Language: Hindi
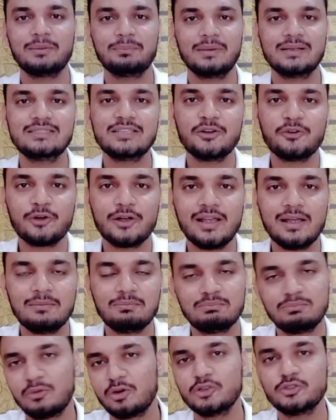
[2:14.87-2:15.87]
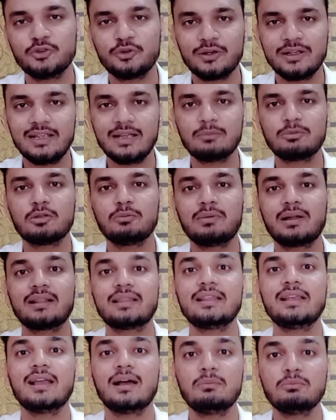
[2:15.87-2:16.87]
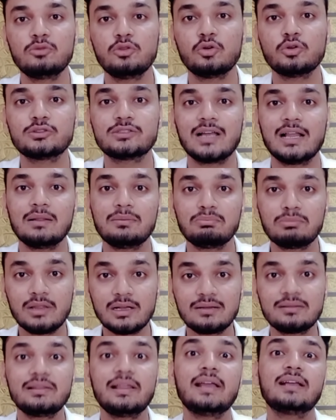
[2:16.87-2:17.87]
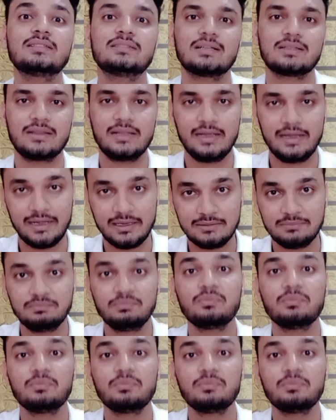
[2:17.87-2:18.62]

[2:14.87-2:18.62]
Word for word: मजे हो गए मौज हो गई अब तो भर्ती हम दो साल तक देख सकते हैं